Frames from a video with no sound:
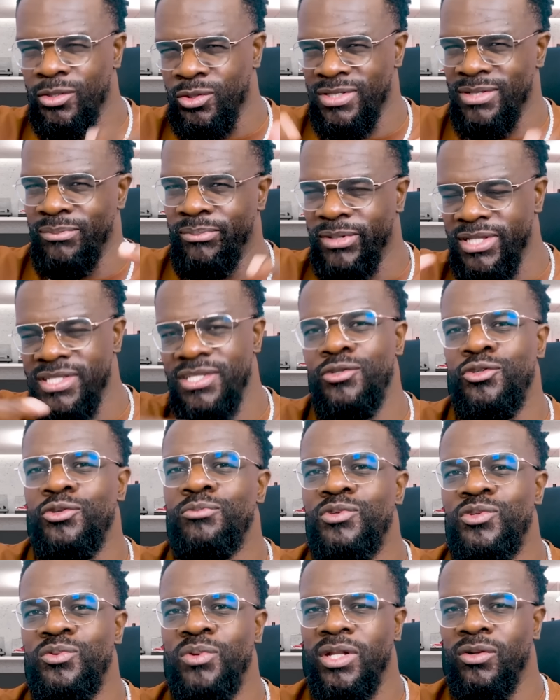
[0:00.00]
Je sais pas si tu
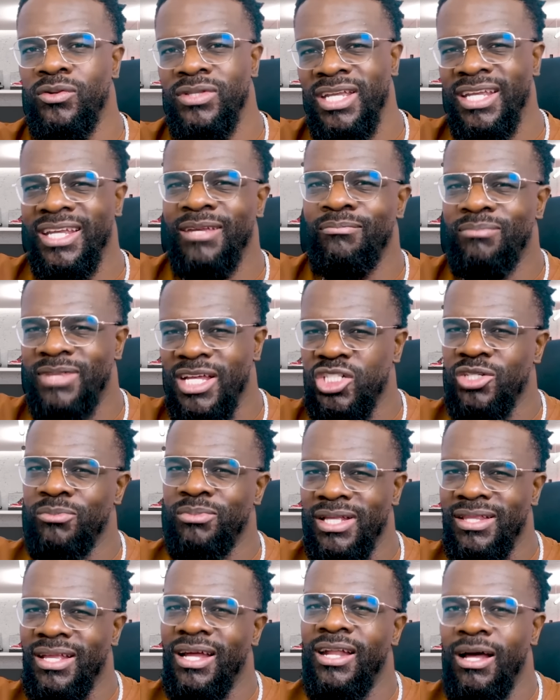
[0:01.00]
me suis, le décryptage est
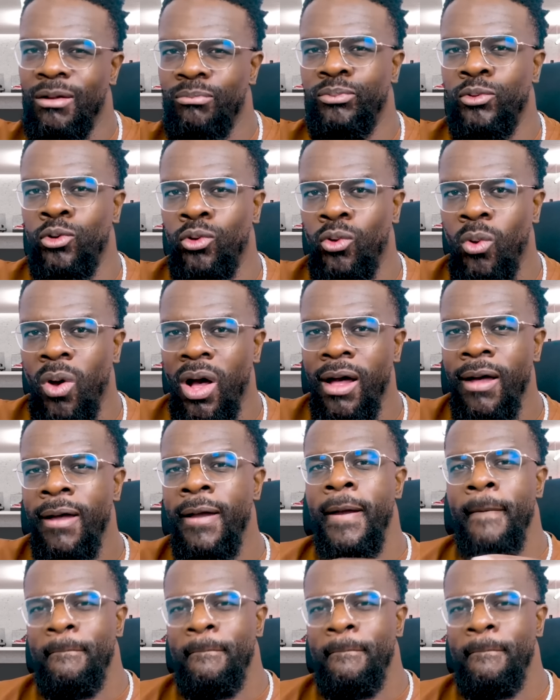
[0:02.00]
peut-être allé un peu loin,